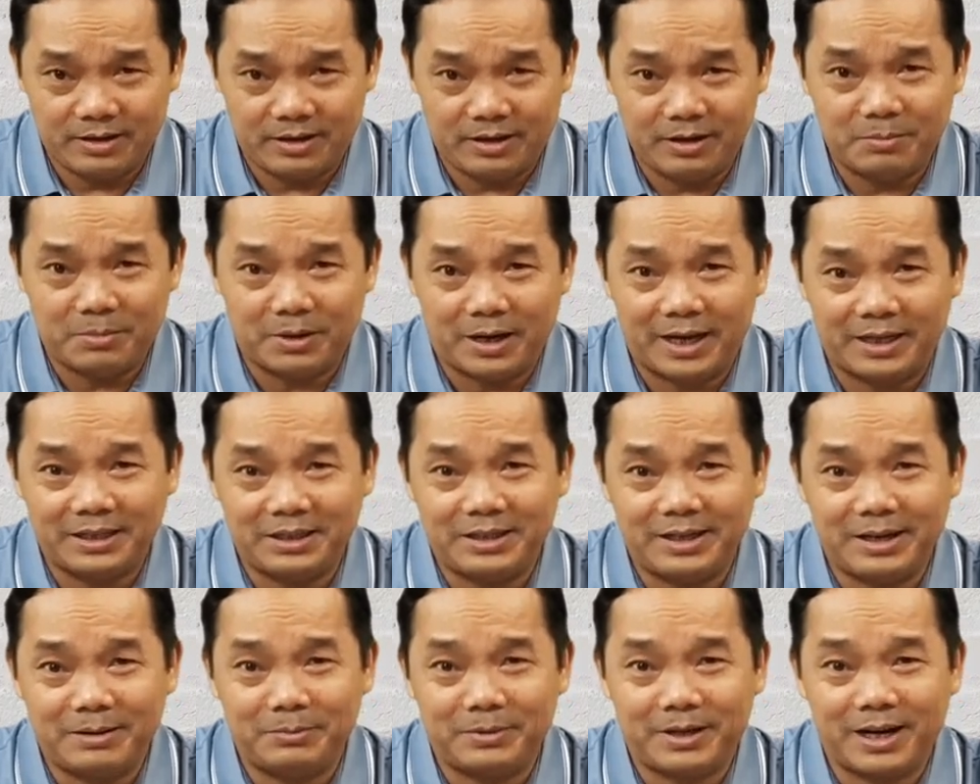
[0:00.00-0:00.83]
Nhưng mà anh
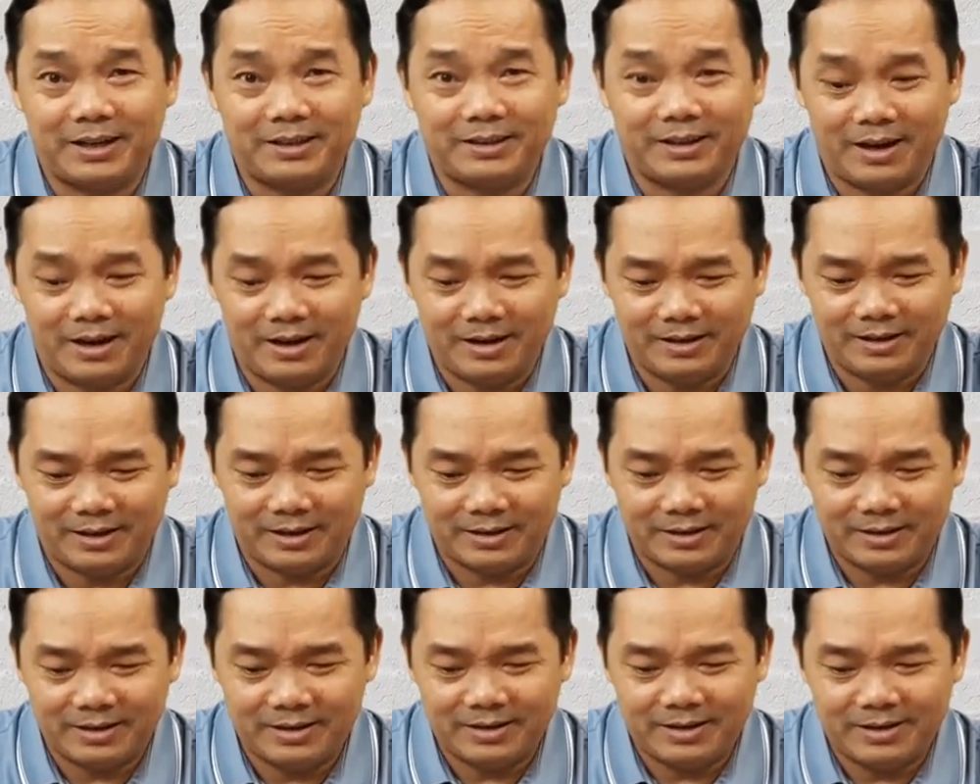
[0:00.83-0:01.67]
chị em cần nhớ
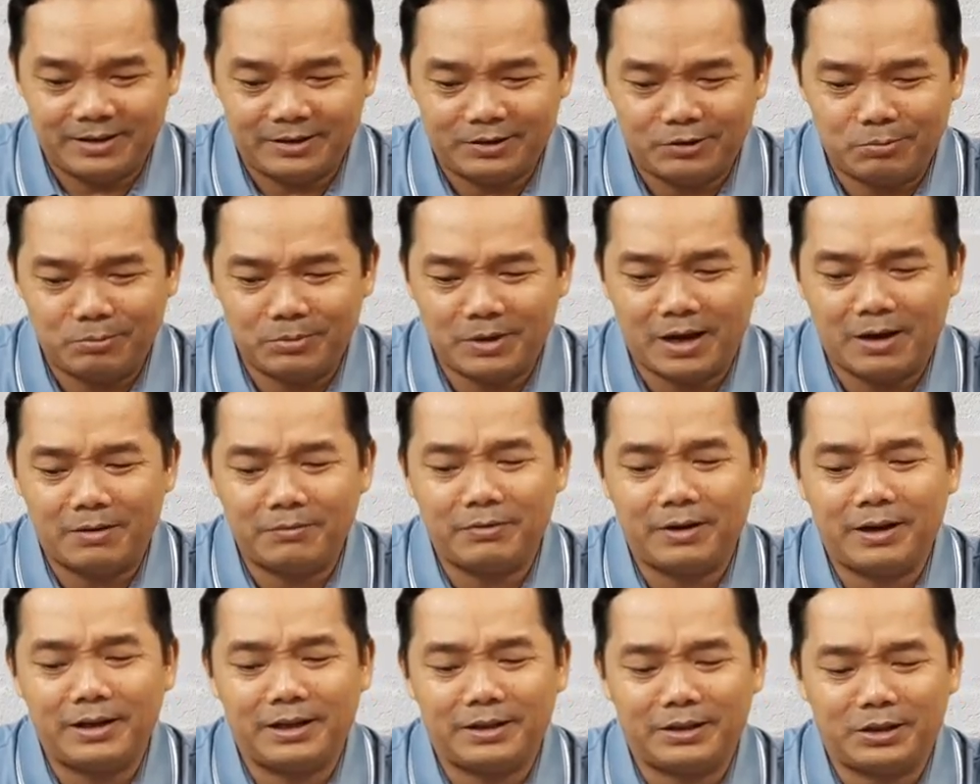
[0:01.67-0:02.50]
là chúng ta
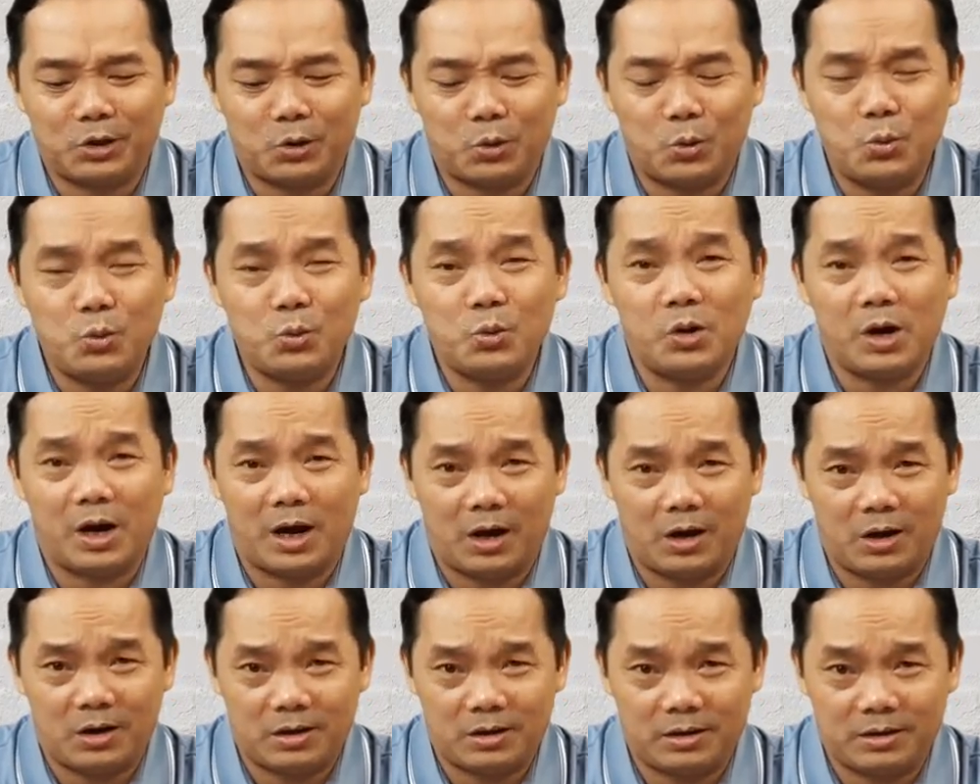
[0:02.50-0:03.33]
không phải là chủ của
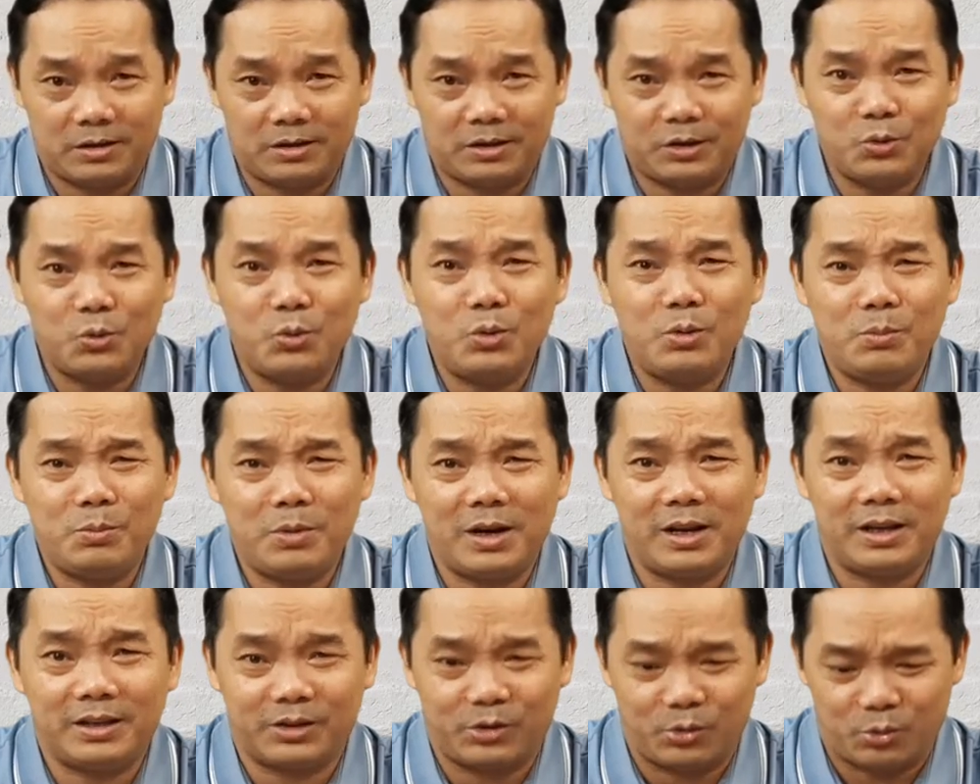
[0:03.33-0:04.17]
họ, Chúa
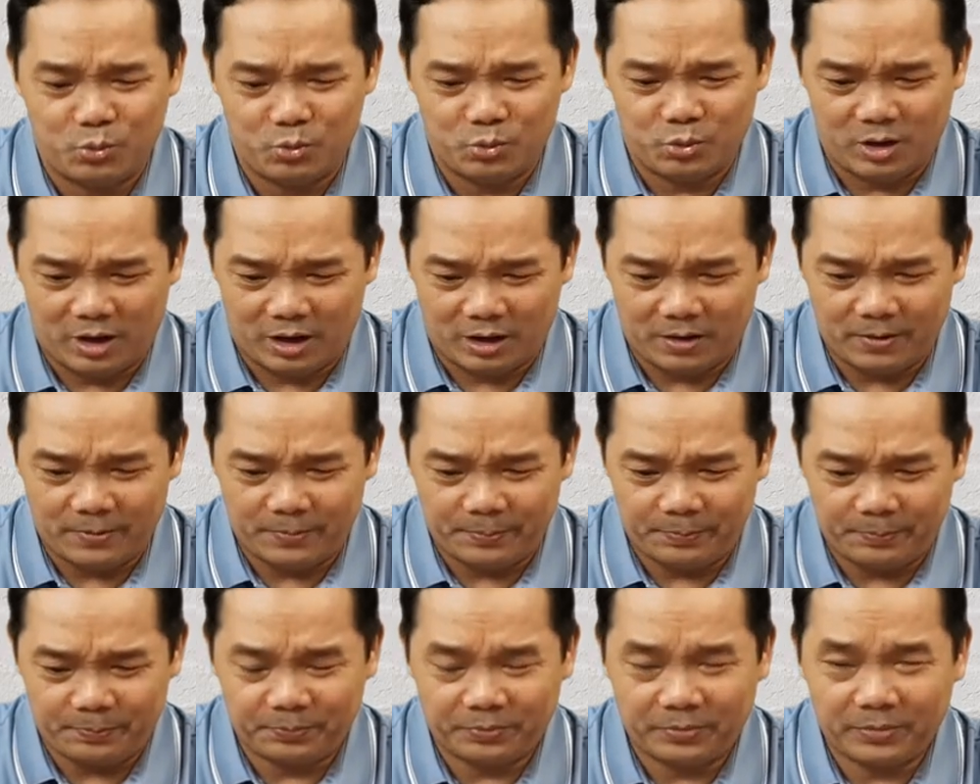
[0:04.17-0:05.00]
mới là chủ của họ.
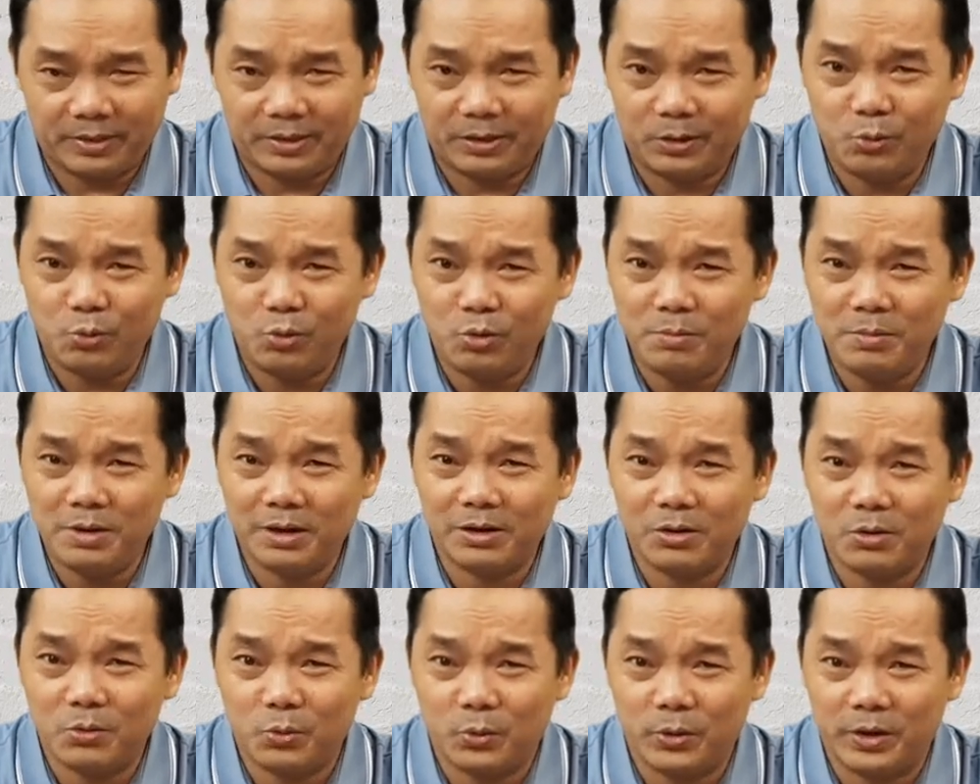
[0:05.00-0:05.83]
Chúa mới
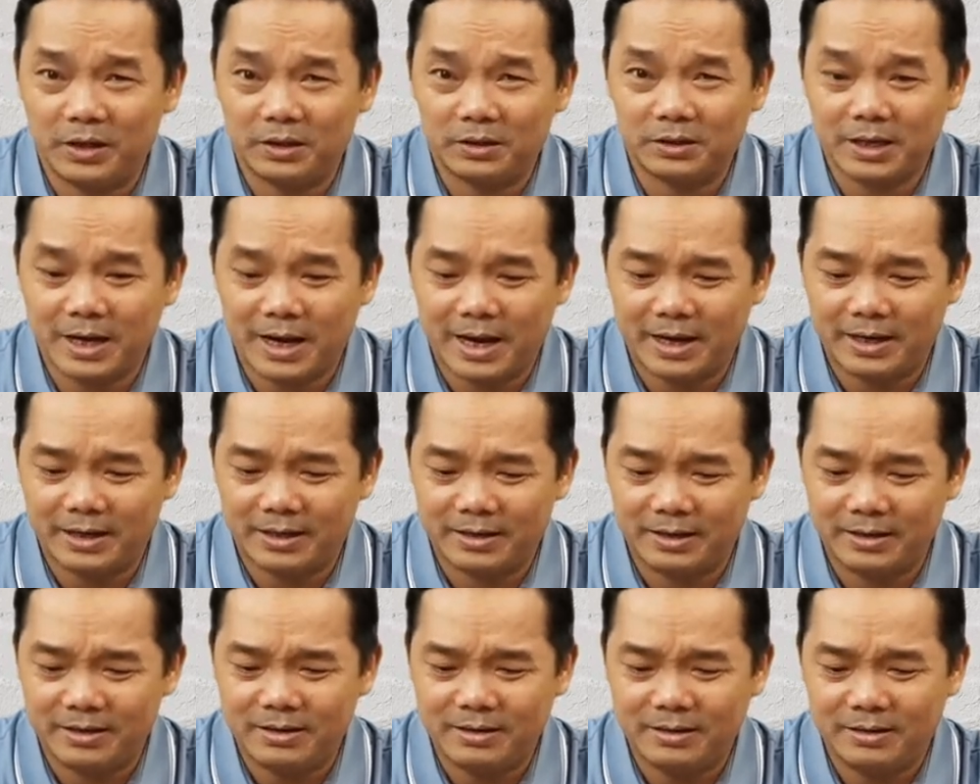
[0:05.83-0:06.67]
có quyền sai
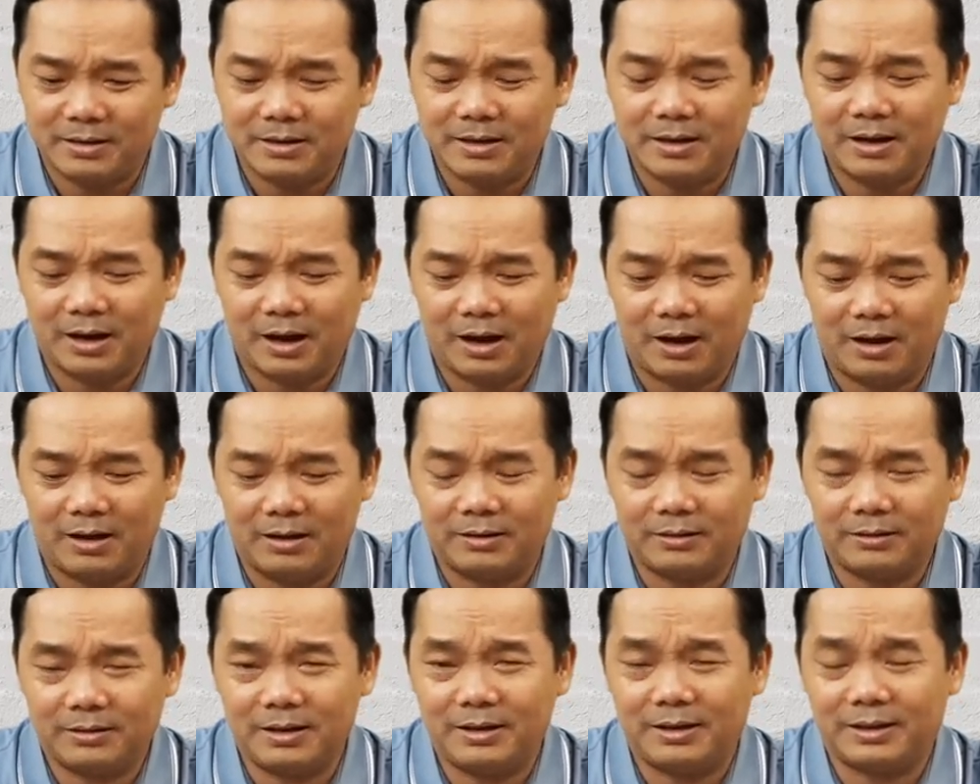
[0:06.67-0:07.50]
khiến
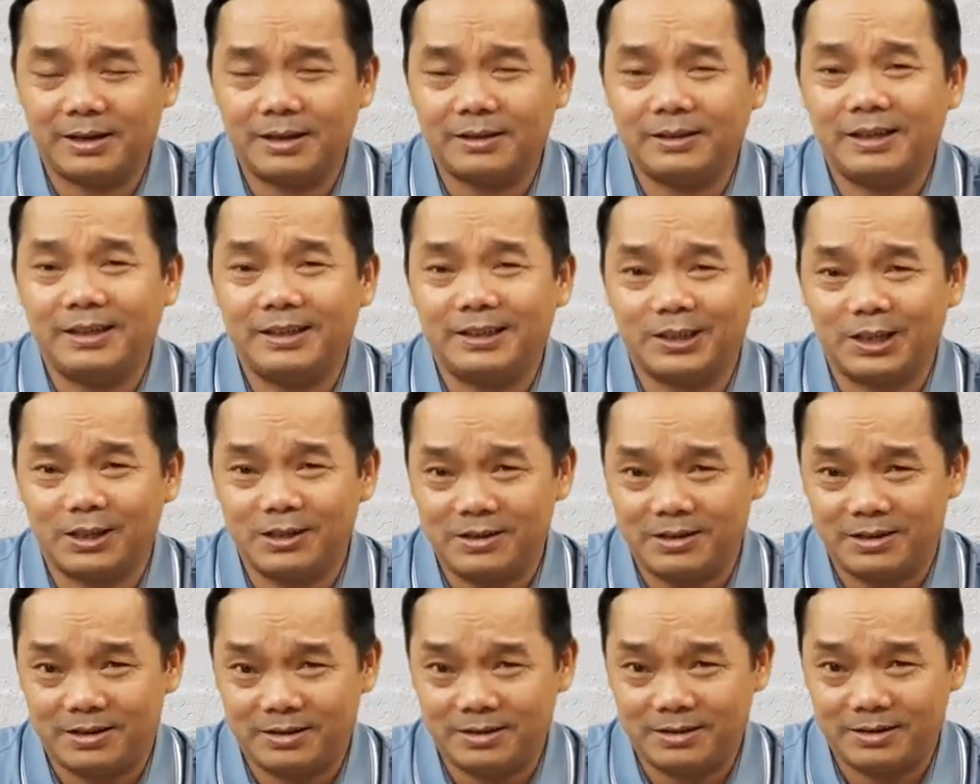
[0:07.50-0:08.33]
họ, tức là các thiên
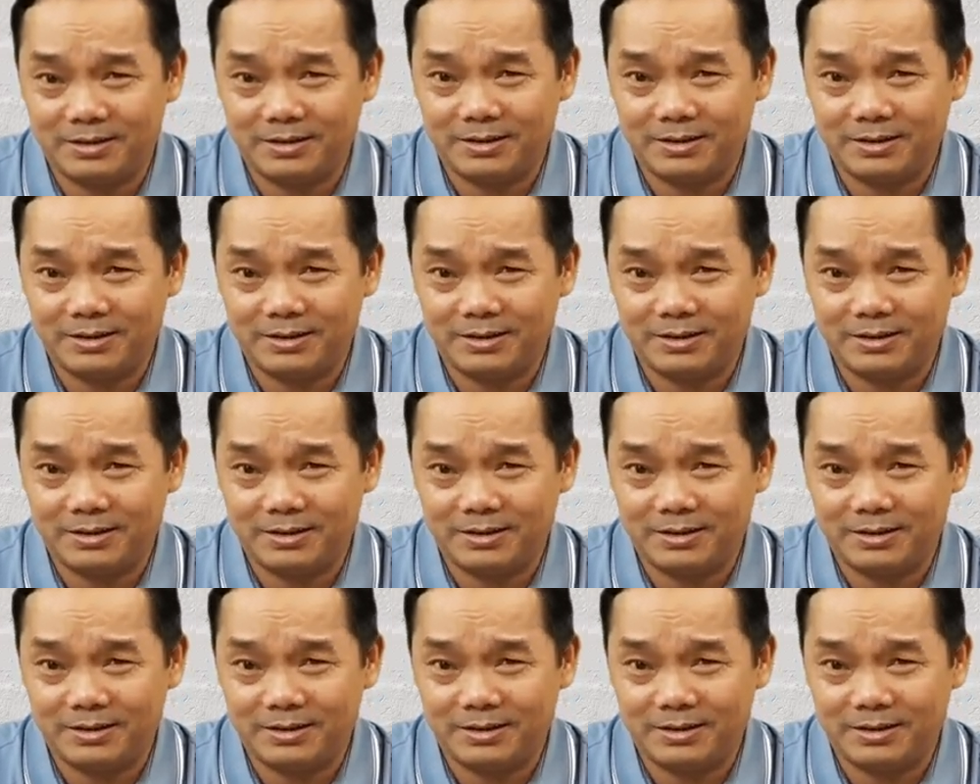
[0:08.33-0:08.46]
sứ,